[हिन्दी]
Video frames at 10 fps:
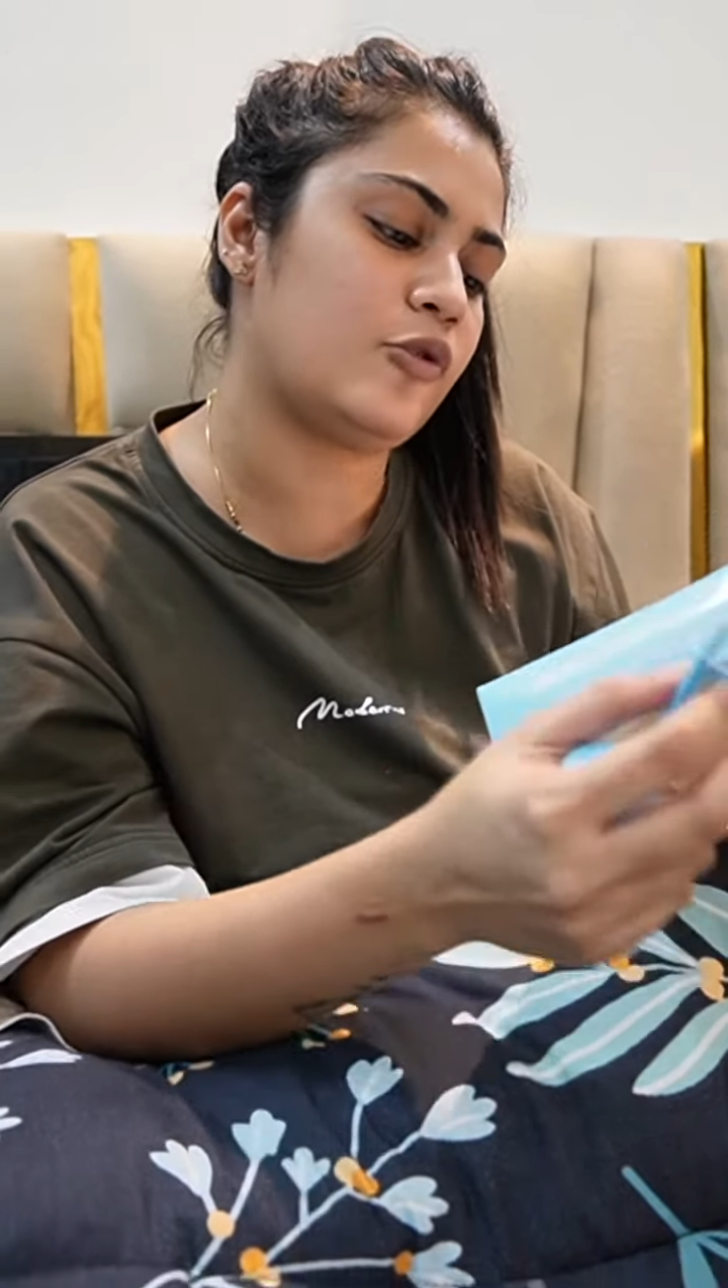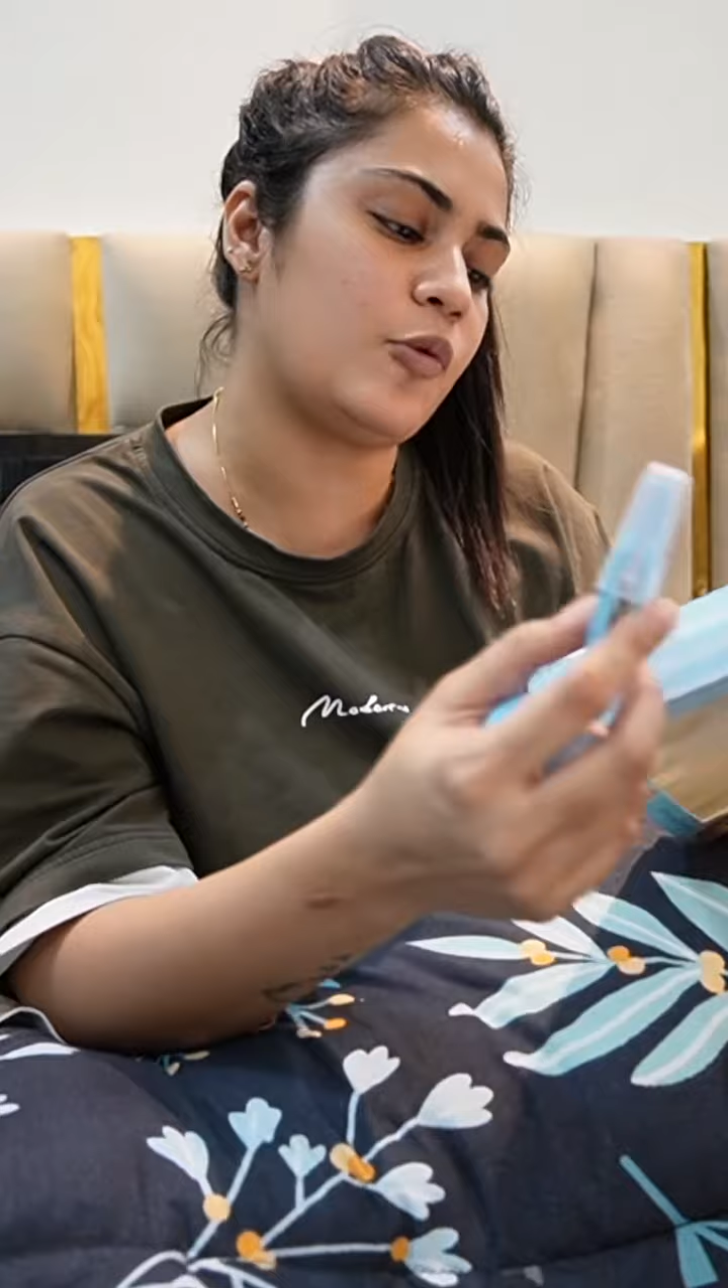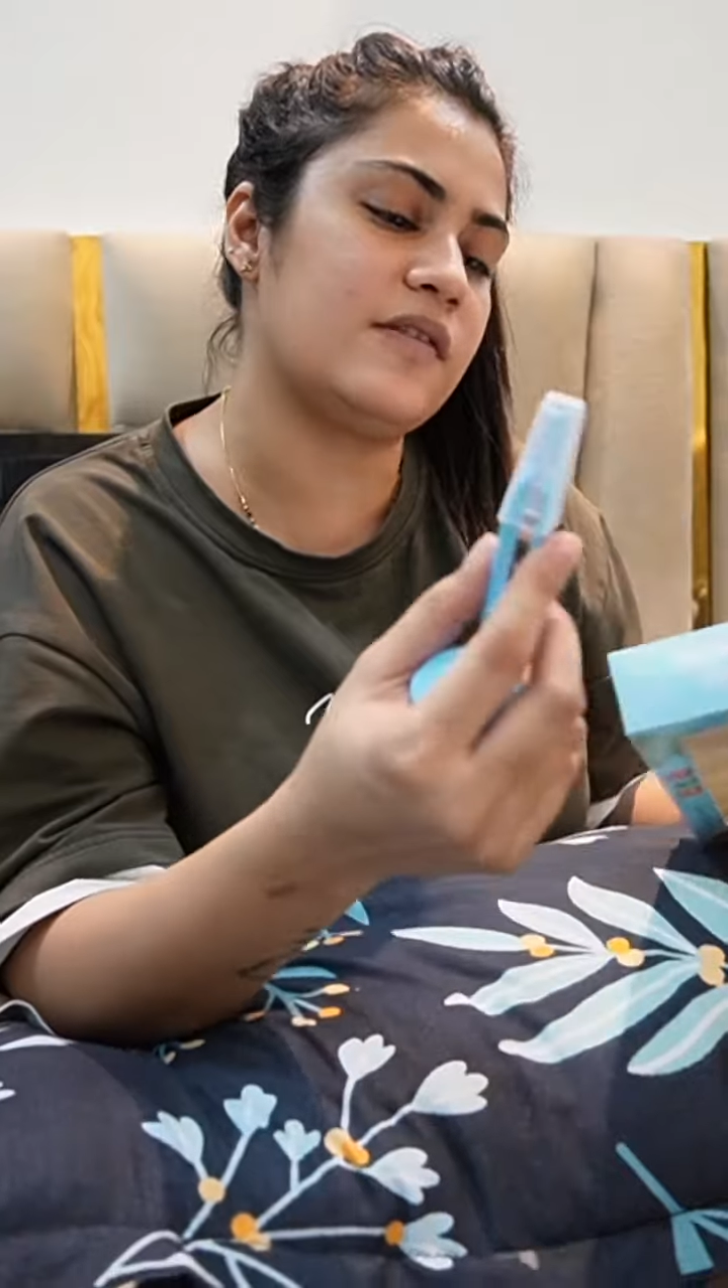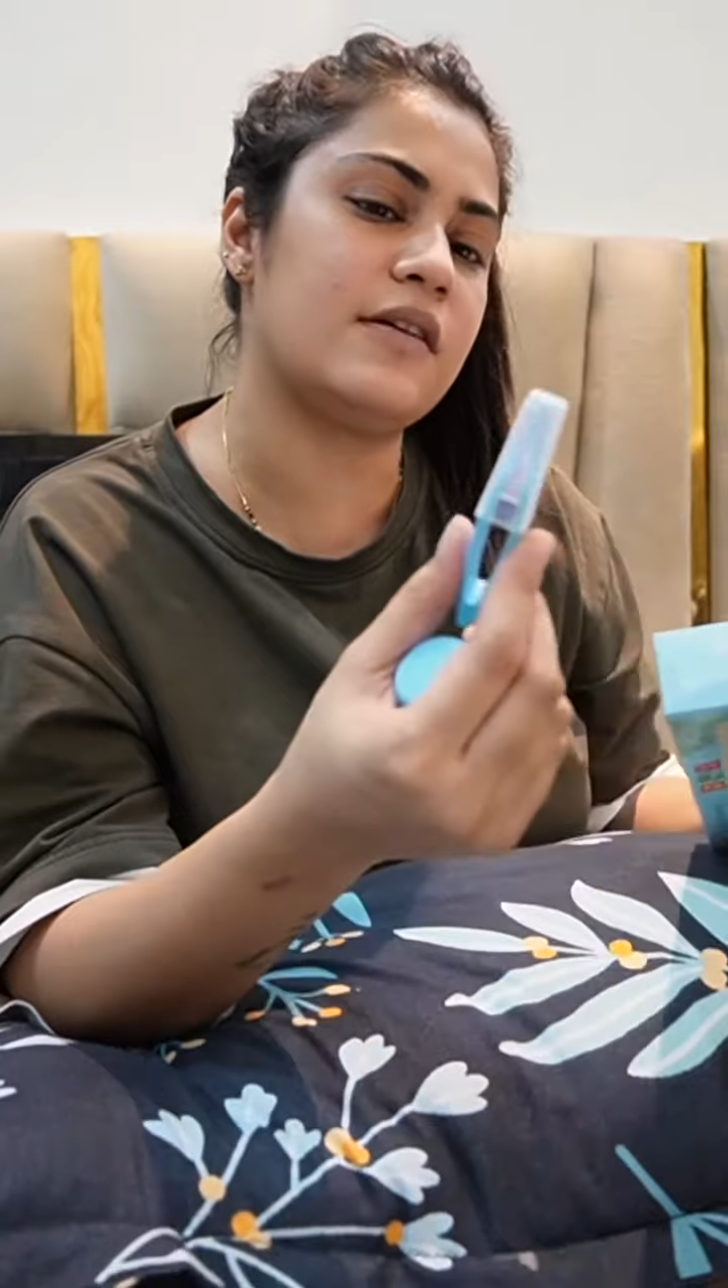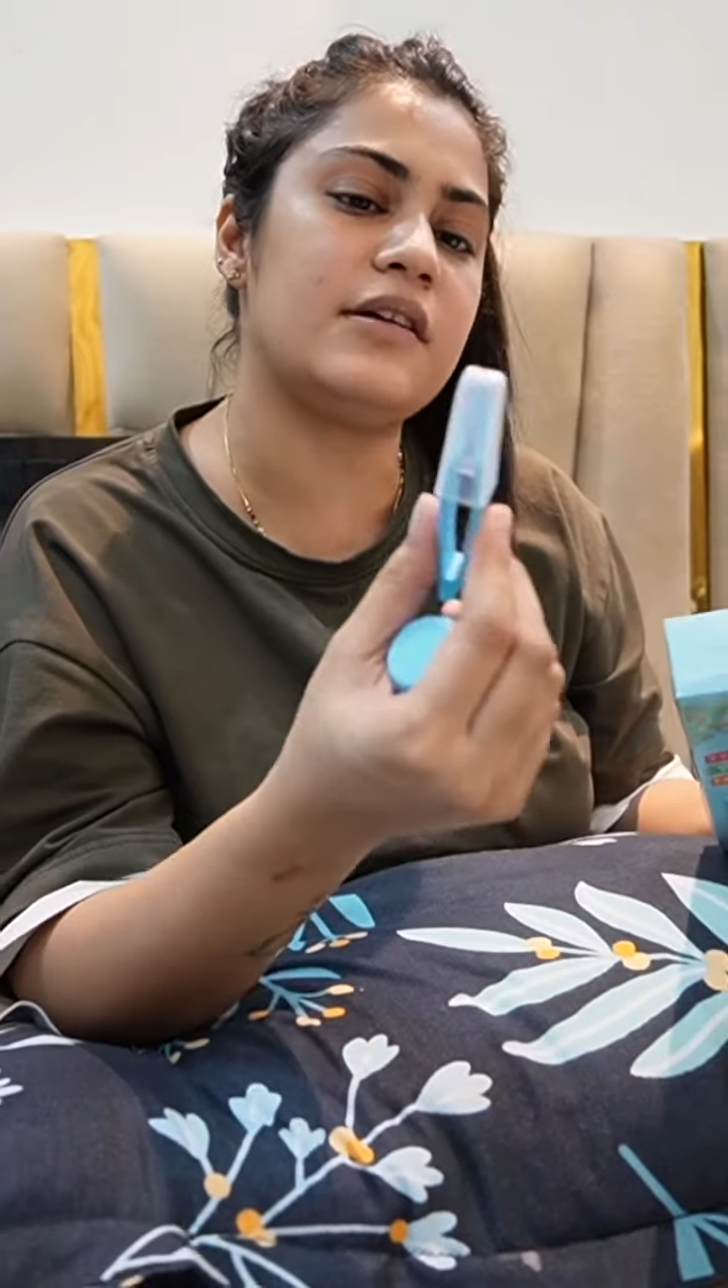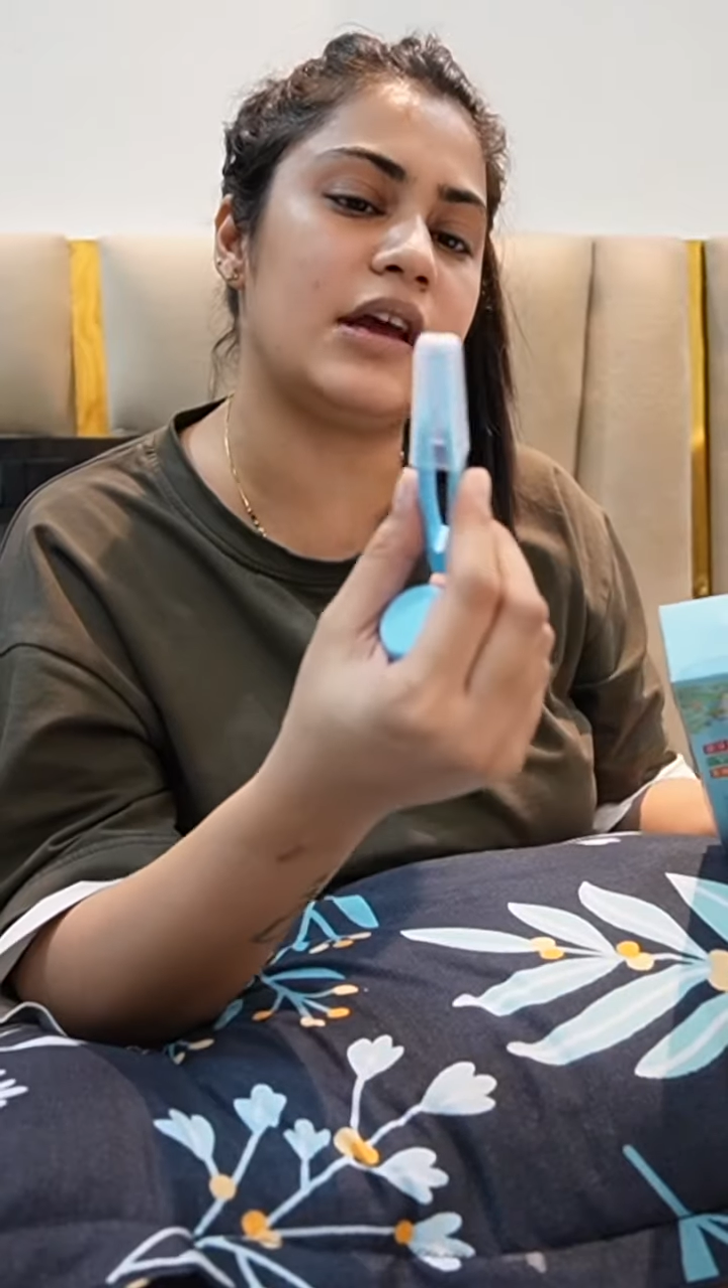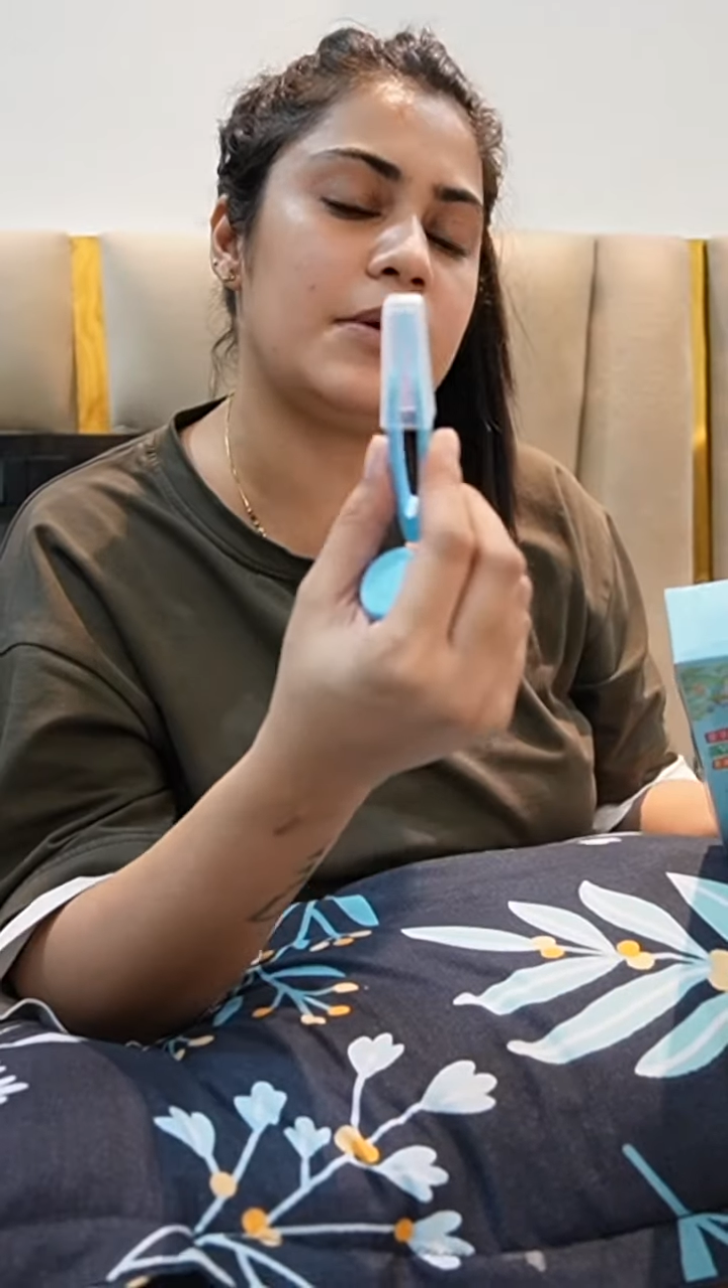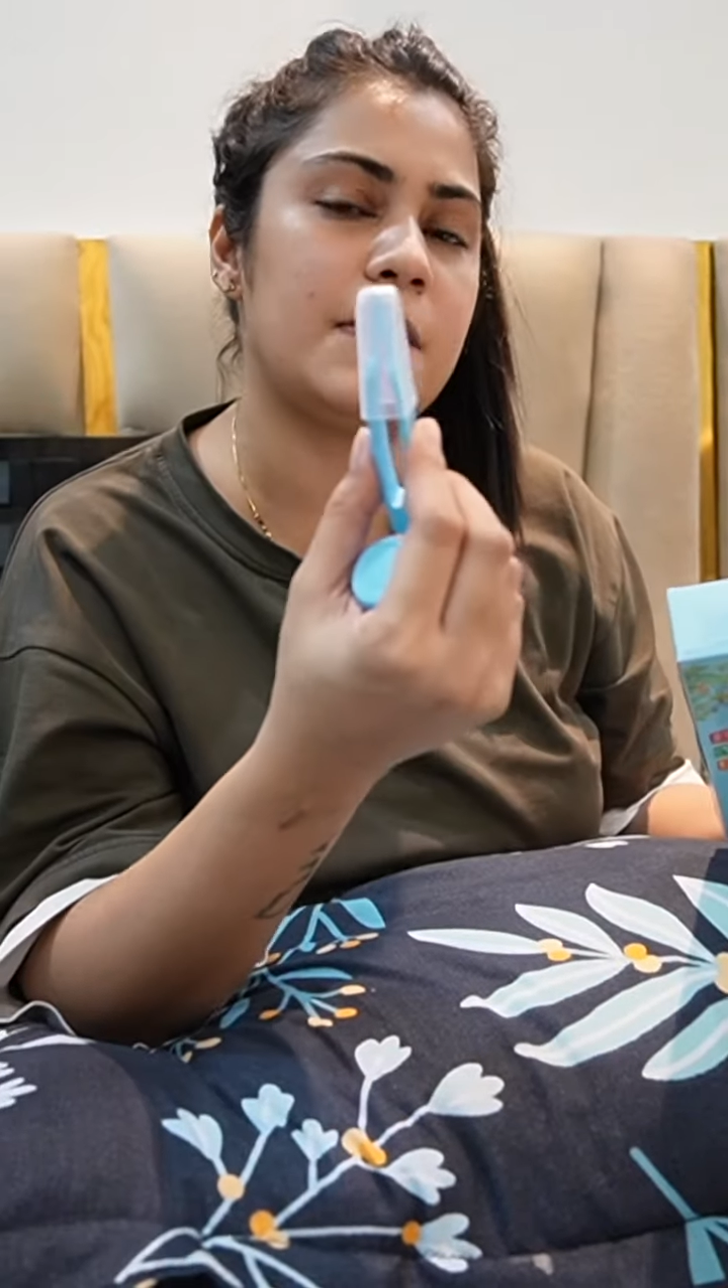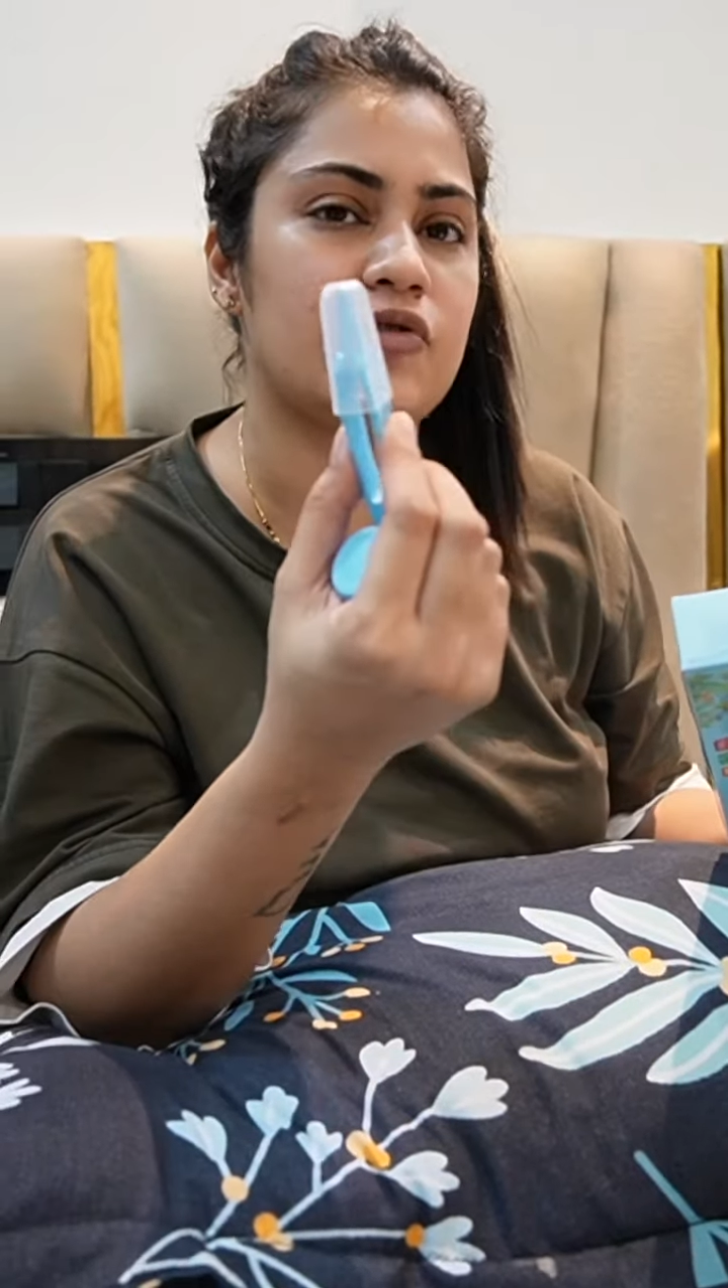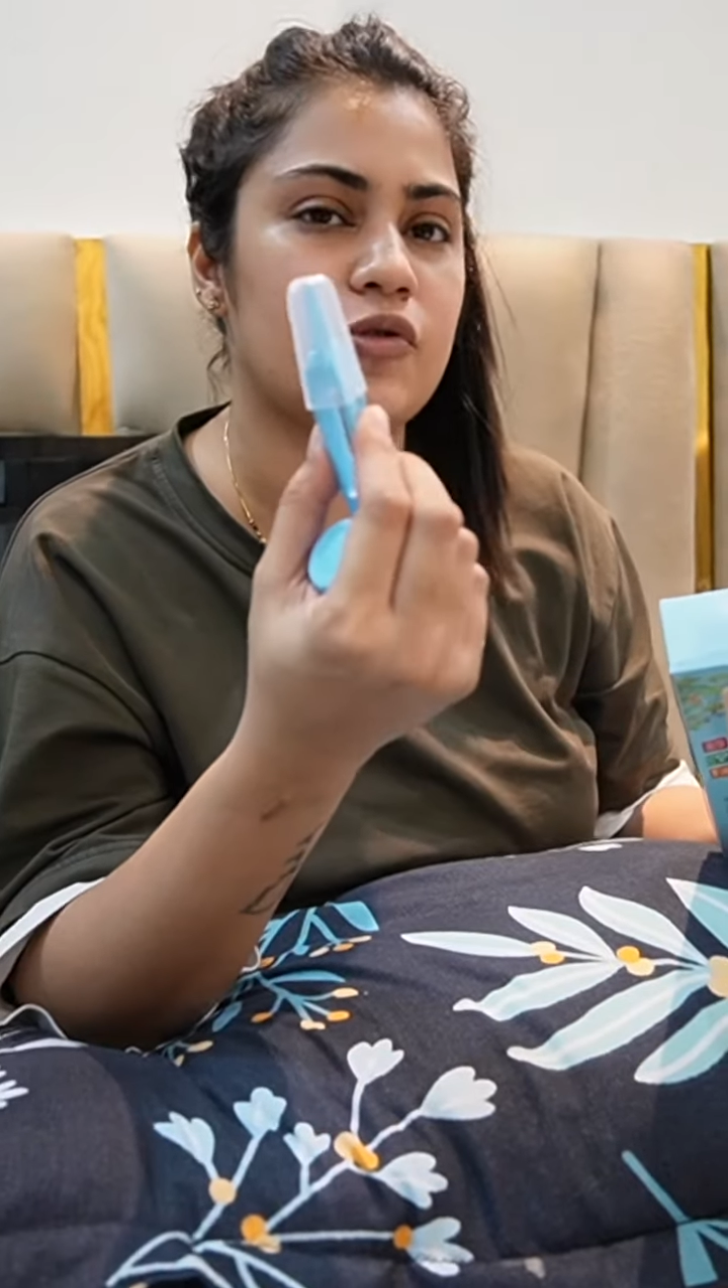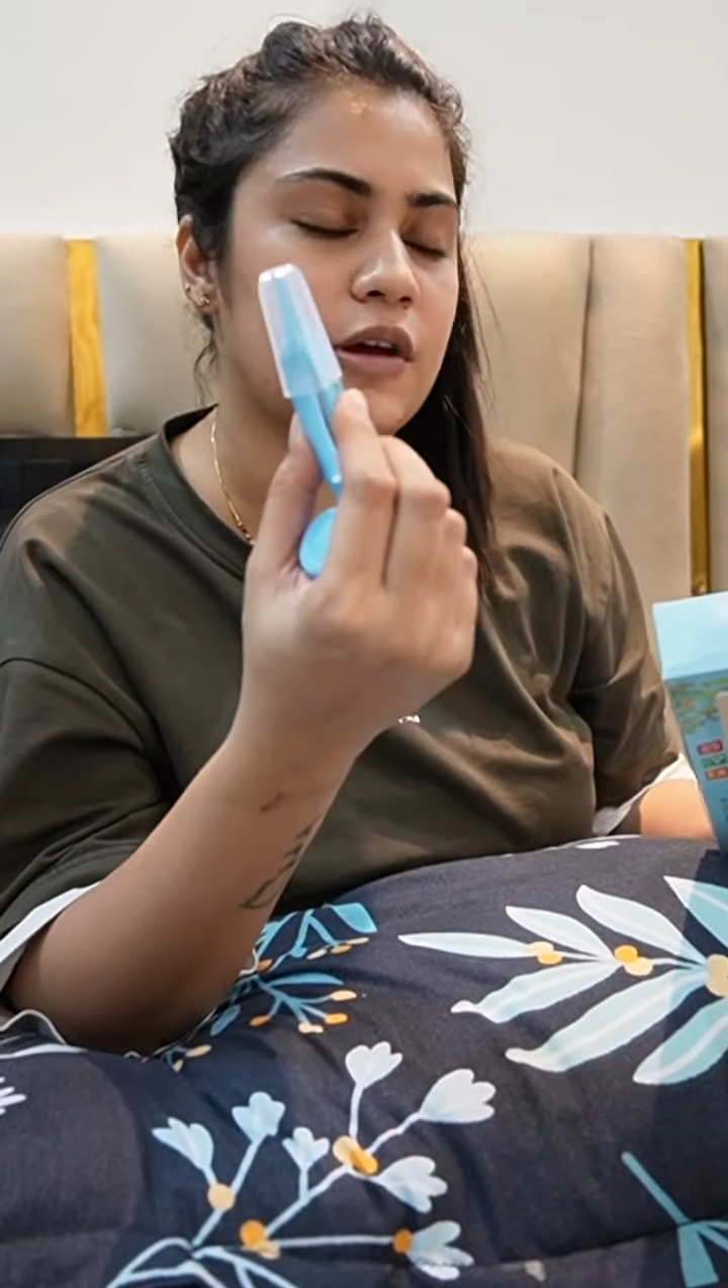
ट्वीज़र ये भी बच्चों